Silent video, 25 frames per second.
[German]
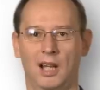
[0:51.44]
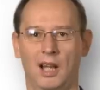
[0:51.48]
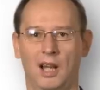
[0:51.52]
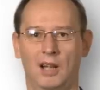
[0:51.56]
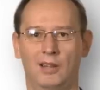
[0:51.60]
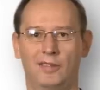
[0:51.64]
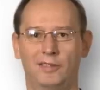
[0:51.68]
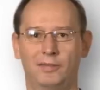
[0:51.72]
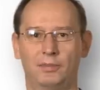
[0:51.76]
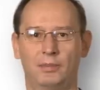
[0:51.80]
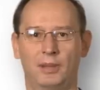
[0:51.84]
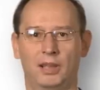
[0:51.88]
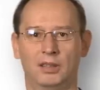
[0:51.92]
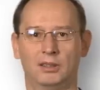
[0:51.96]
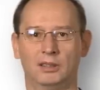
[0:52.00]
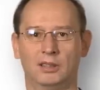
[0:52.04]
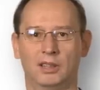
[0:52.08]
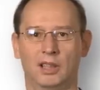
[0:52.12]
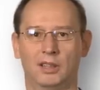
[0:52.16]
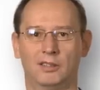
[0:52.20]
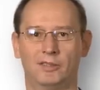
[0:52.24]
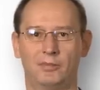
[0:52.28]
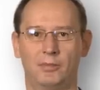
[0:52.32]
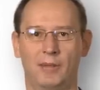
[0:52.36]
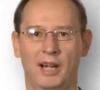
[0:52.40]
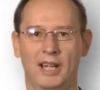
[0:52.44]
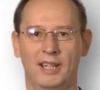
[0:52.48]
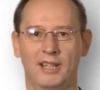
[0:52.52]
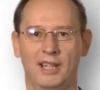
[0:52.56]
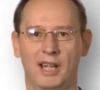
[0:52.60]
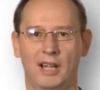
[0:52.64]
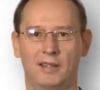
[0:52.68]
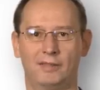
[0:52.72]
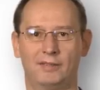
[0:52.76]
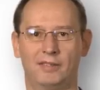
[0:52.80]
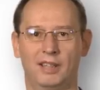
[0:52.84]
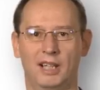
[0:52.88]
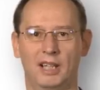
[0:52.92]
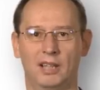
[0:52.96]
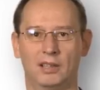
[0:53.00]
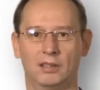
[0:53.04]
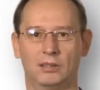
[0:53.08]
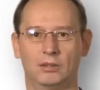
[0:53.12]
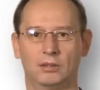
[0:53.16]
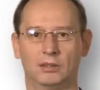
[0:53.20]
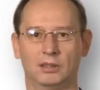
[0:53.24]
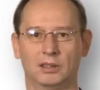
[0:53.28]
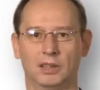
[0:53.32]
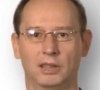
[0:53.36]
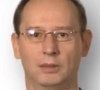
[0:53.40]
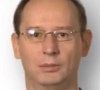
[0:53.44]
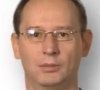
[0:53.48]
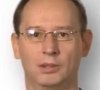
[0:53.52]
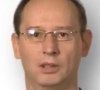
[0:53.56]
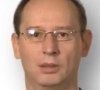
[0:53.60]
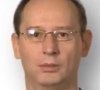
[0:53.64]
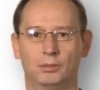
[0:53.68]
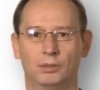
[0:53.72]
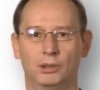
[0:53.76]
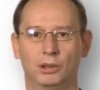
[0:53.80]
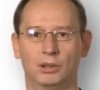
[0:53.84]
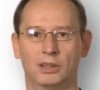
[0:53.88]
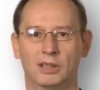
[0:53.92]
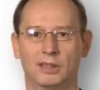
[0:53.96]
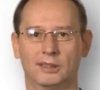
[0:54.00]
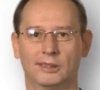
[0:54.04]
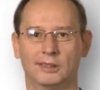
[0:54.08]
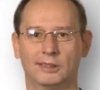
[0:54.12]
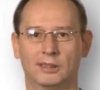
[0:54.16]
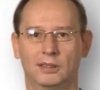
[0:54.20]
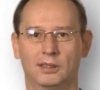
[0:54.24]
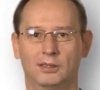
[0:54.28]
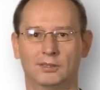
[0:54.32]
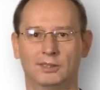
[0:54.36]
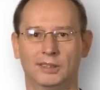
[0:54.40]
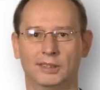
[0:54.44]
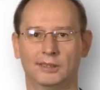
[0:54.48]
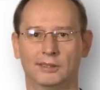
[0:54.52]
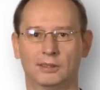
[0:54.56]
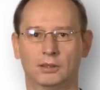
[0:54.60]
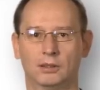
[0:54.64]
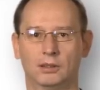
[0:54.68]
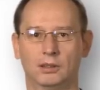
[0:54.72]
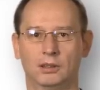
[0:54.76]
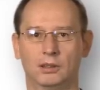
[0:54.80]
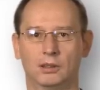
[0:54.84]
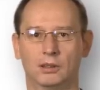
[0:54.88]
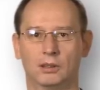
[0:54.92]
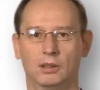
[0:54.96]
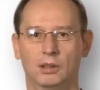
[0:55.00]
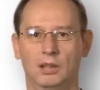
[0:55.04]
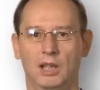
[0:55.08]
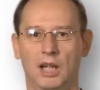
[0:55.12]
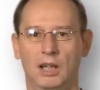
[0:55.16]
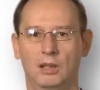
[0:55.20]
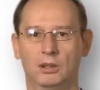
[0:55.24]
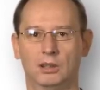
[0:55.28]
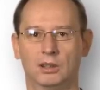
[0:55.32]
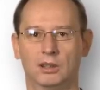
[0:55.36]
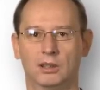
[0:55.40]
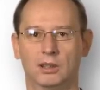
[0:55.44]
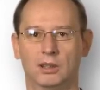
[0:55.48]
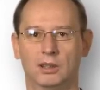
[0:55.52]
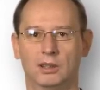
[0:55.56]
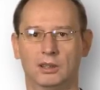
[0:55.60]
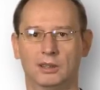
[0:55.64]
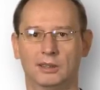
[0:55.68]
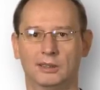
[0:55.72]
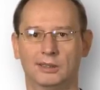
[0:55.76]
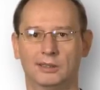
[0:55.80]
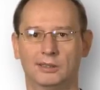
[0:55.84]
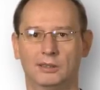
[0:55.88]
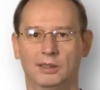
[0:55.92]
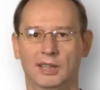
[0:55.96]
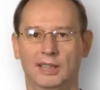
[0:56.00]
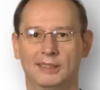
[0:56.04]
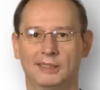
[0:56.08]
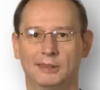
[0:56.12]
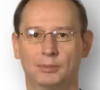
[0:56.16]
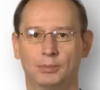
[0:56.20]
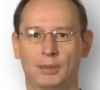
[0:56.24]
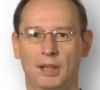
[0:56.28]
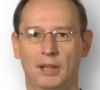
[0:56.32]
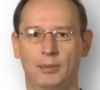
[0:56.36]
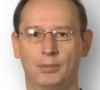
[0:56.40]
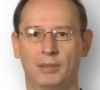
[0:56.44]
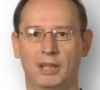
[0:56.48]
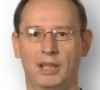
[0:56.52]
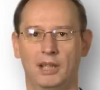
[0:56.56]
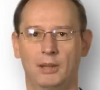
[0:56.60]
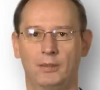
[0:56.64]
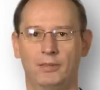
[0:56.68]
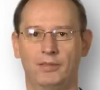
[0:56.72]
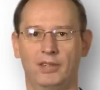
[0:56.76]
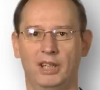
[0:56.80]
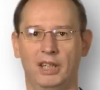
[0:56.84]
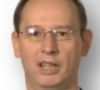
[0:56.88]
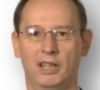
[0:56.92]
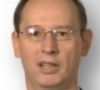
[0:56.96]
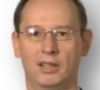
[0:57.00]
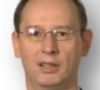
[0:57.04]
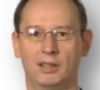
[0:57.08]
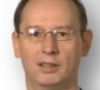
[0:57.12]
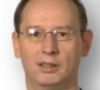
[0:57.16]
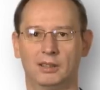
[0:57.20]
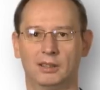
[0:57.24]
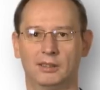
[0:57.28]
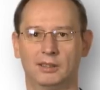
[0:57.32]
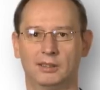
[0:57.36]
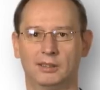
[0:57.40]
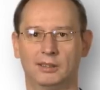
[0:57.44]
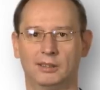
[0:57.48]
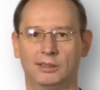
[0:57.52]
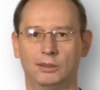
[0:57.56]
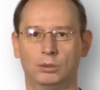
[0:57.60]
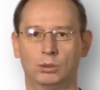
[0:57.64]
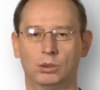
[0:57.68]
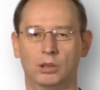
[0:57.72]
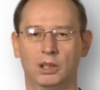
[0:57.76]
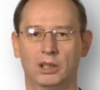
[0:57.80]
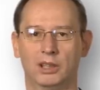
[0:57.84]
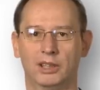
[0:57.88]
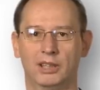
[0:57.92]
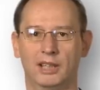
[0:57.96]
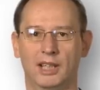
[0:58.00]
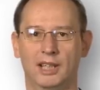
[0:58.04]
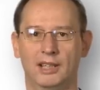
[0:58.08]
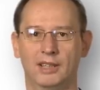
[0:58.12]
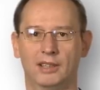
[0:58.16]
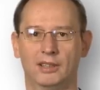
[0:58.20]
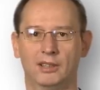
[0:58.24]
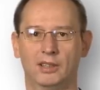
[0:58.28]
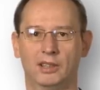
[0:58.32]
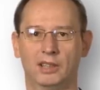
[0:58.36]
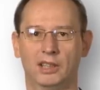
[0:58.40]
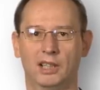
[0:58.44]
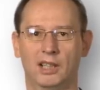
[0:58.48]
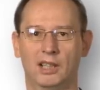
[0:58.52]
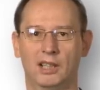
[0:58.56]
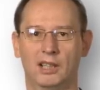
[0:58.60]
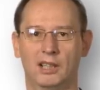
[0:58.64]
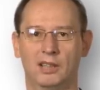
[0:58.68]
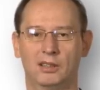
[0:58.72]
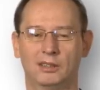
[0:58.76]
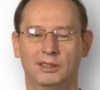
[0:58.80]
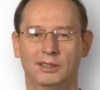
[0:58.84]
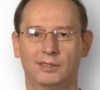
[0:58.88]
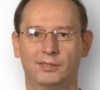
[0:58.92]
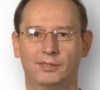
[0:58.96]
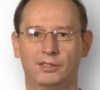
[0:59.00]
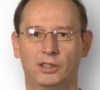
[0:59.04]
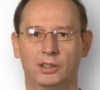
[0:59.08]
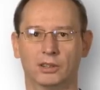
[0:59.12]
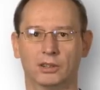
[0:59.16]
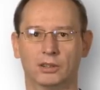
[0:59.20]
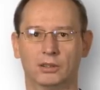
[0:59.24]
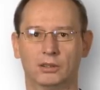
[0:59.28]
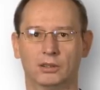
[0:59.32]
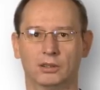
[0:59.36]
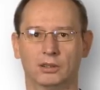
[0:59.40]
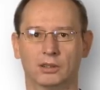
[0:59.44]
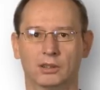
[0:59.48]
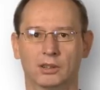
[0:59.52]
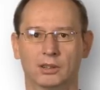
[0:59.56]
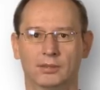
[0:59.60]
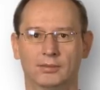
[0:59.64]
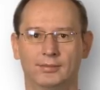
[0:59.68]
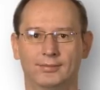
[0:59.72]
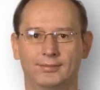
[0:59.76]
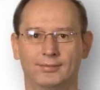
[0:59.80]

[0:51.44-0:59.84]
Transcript: Aufbauend auf meinen Erfahrungen im Computerservice und Rollout, zuletzt bei BMW, suche ich eine neue Herausforderung.